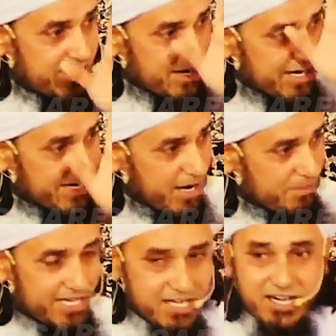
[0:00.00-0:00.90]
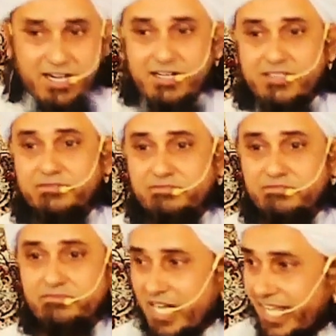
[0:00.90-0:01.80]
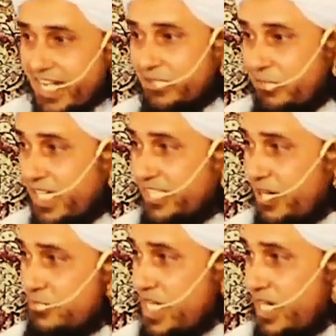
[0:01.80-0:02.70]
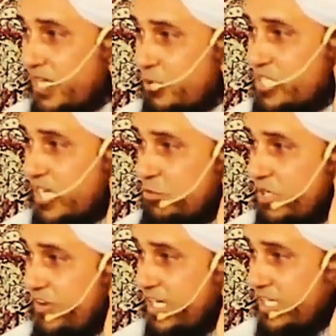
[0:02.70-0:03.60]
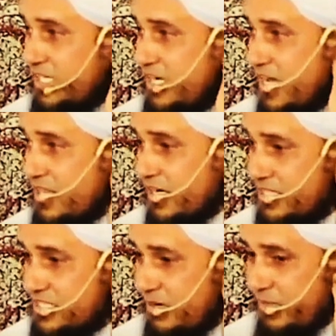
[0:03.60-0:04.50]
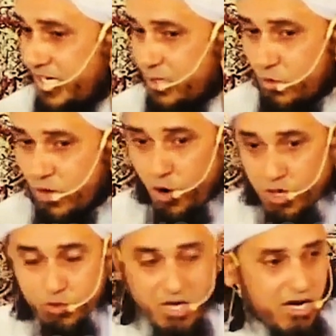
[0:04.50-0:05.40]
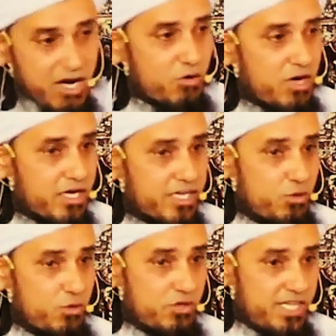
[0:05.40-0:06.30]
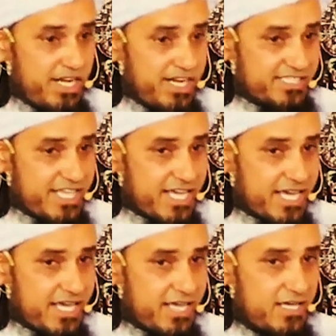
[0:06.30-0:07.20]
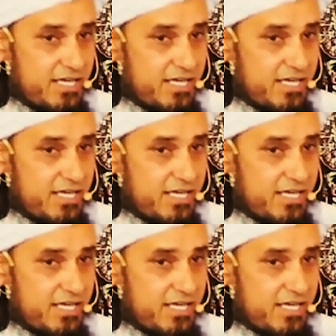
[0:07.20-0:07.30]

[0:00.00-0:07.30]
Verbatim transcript: रखना पड़ेगा अगर एक आदमी कहता है रमजान के रोजे का मुझे फायदा नहीं है लिहाजा अगले साल में नहीं रखूंगा और गुनागार होगा क्यों इल्लत यह है